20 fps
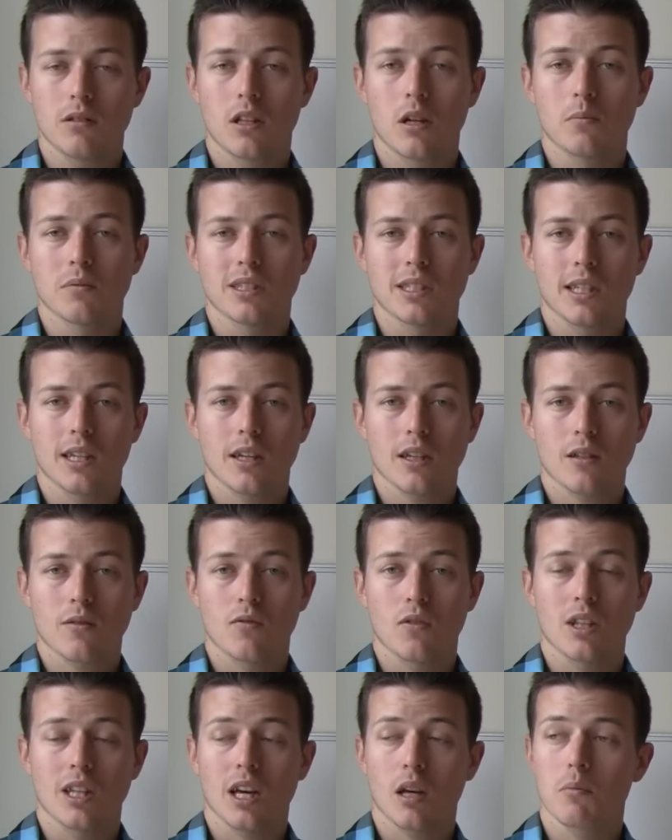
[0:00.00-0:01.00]
de me dire qu'il
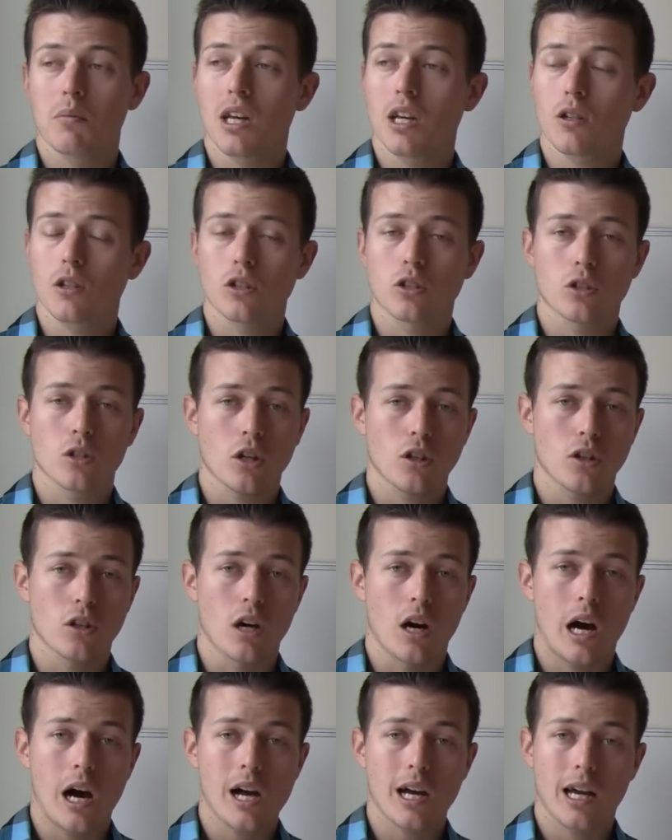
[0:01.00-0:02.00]
faudrait bien que je sorte
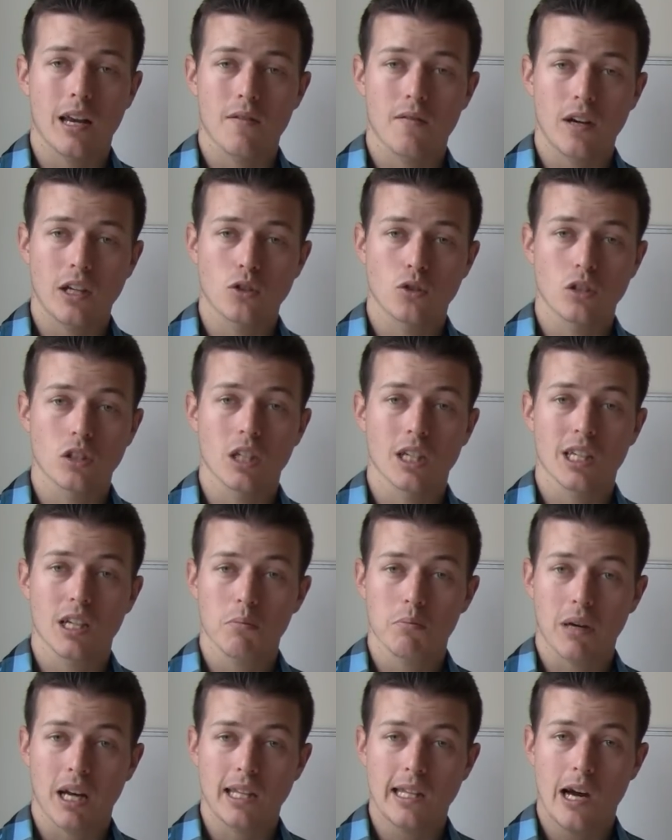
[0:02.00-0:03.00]
dehors et aller faire du
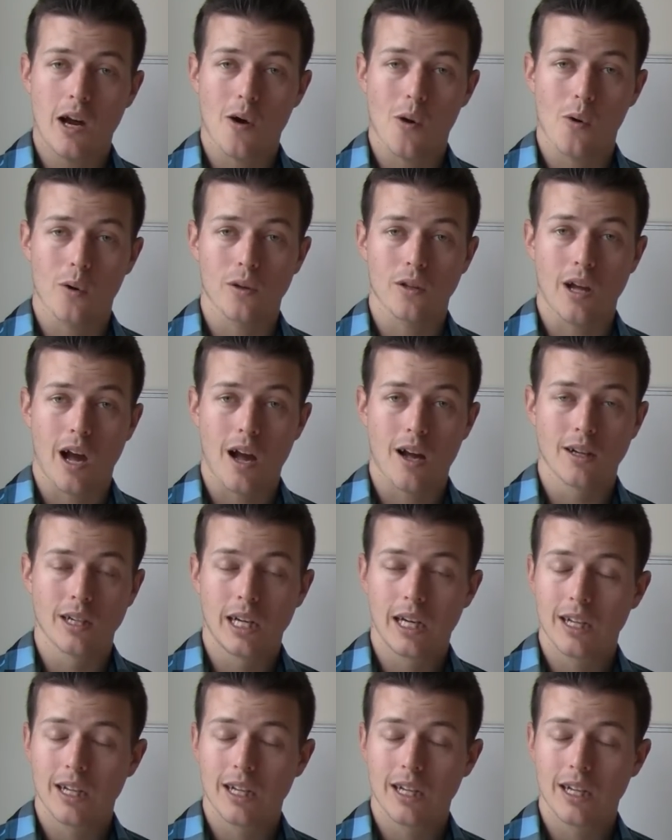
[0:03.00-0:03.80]
jogging pendant un heure.